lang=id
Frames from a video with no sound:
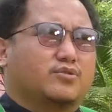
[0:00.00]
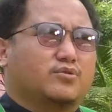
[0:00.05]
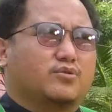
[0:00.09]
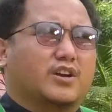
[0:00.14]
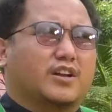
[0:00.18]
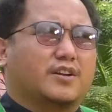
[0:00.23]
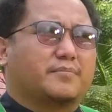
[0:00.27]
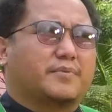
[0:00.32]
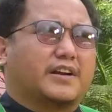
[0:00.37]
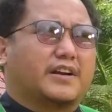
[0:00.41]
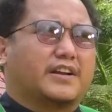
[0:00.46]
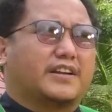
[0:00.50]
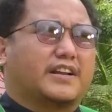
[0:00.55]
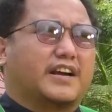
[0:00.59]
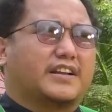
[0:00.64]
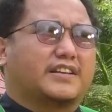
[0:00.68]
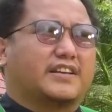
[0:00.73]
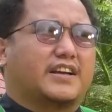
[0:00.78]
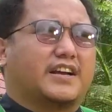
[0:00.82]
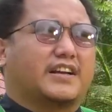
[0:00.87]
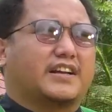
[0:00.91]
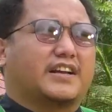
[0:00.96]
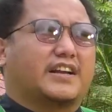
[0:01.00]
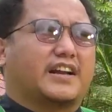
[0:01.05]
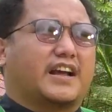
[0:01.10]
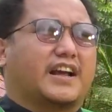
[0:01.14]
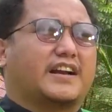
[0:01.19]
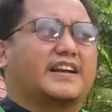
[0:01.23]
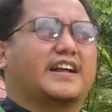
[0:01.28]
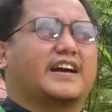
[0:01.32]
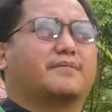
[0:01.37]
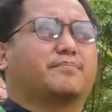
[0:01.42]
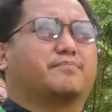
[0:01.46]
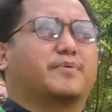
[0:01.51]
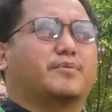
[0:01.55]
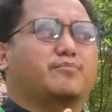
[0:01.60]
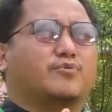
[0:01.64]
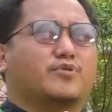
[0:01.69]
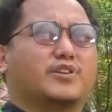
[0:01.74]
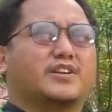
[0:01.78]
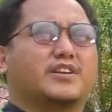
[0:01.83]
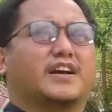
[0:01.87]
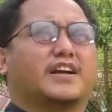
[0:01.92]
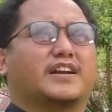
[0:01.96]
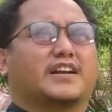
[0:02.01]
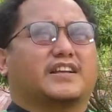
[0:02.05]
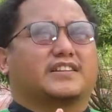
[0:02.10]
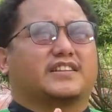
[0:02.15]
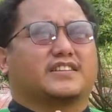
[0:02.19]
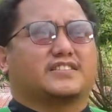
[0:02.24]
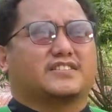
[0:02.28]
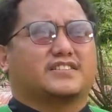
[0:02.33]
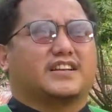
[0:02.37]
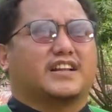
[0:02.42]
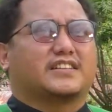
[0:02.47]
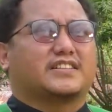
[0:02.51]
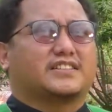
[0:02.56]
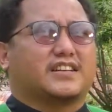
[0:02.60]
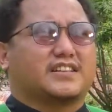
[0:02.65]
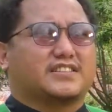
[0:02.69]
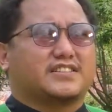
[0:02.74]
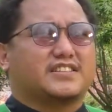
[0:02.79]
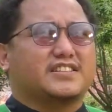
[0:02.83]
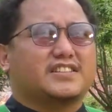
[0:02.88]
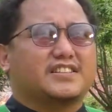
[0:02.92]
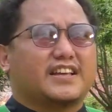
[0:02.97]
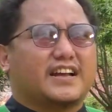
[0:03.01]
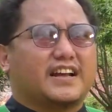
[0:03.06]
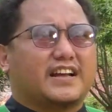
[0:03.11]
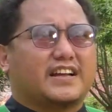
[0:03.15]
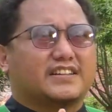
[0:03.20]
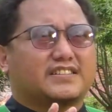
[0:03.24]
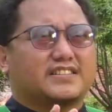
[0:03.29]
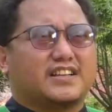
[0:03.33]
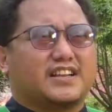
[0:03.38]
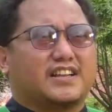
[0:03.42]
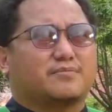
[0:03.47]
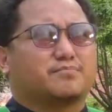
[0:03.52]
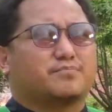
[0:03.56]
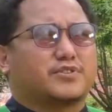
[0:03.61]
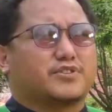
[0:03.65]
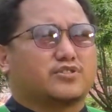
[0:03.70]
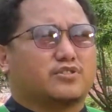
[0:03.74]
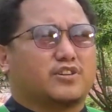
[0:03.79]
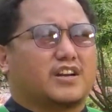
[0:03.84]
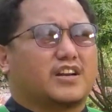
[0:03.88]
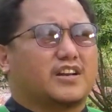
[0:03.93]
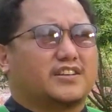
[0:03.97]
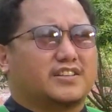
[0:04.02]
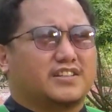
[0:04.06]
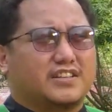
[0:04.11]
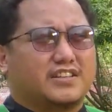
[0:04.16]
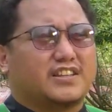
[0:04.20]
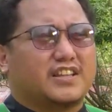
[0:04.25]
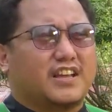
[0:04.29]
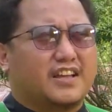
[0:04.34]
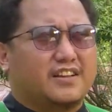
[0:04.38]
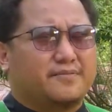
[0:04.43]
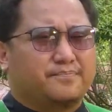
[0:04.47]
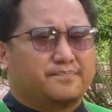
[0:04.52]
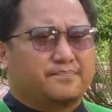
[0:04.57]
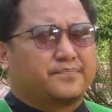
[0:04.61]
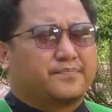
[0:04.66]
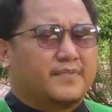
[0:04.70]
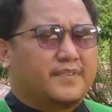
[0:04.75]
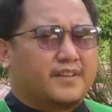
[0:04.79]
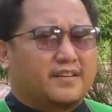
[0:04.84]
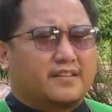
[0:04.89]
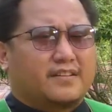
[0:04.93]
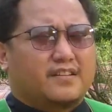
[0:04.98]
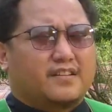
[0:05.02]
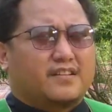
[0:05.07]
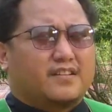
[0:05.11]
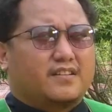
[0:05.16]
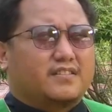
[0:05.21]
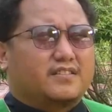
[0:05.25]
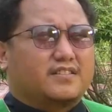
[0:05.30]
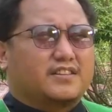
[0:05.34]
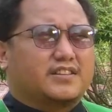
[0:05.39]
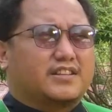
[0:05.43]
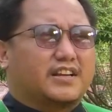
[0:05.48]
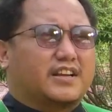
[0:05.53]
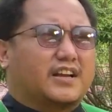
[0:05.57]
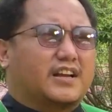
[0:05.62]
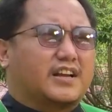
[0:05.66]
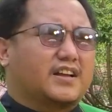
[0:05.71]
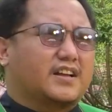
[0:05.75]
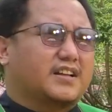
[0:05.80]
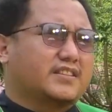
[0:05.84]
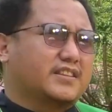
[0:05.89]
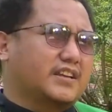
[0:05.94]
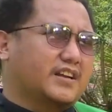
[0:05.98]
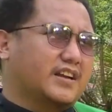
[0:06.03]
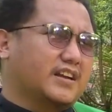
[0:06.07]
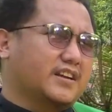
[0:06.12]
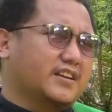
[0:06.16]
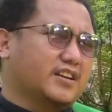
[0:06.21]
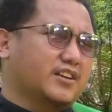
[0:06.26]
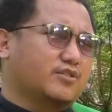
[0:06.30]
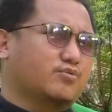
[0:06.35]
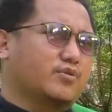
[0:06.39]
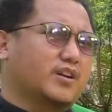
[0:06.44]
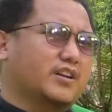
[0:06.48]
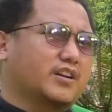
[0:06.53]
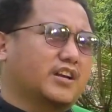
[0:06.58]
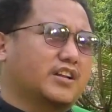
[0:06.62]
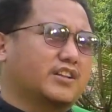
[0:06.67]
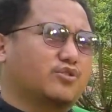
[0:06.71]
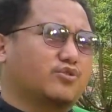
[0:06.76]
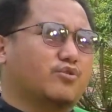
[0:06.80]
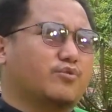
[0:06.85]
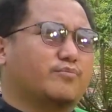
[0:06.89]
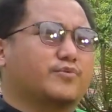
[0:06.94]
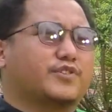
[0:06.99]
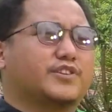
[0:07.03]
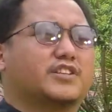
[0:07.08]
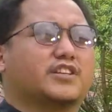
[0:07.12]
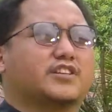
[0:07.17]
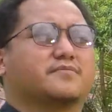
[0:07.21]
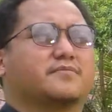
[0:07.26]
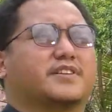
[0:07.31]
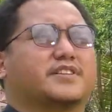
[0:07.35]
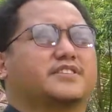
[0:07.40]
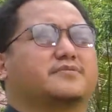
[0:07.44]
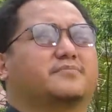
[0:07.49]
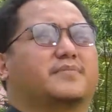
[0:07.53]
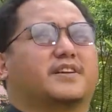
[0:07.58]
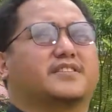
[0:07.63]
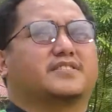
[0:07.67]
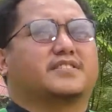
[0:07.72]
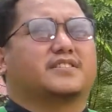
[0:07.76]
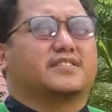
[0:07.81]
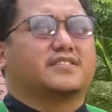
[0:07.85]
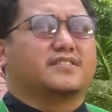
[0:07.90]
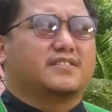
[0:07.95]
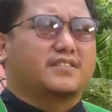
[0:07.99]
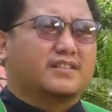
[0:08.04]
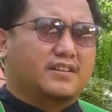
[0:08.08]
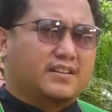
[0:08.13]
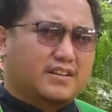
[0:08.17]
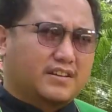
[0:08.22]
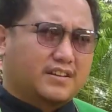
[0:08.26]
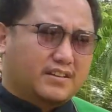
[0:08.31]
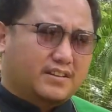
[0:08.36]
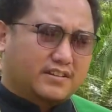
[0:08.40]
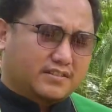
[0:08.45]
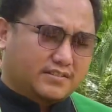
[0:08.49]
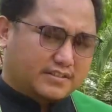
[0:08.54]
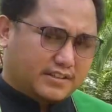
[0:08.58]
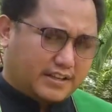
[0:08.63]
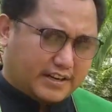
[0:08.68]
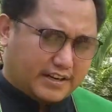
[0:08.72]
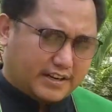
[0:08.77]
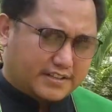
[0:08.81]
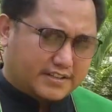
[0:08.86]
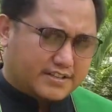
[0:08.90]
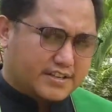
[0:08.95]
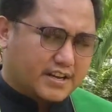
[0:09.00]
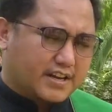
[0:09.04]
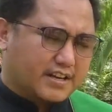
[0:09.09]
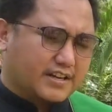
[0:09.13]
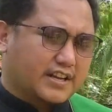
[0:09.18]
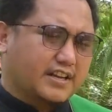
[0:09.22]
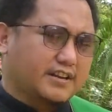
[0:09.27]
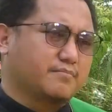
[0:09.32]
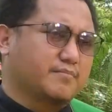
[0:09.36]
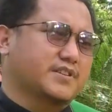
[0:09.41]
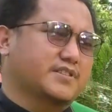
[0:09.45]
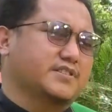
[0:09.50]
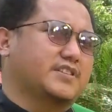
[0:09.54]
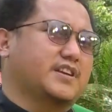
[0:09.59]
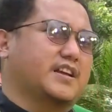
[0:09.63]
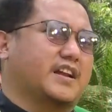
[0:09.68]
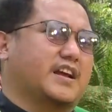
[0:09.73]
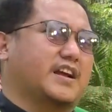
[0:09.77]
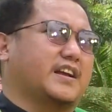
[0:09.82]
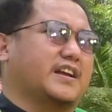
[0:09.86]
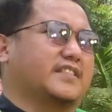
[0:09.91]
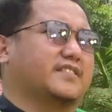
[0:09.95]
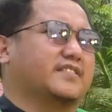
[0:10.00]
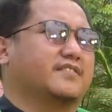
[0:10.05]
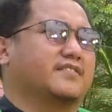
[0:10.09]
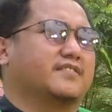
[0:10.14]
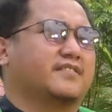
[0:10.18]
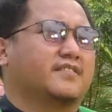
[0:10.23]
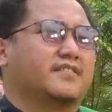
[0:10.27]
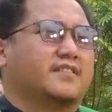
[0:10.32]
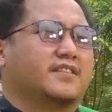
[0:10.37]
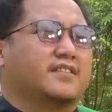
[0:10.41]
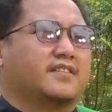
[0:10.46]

Tuhan mengendaki agar ada pemulihan atas dasar cinta kasih dalam persaudaraan kita di tengah-tengah keluarga atau komunitas masing-masing, gereja dan masyarakat.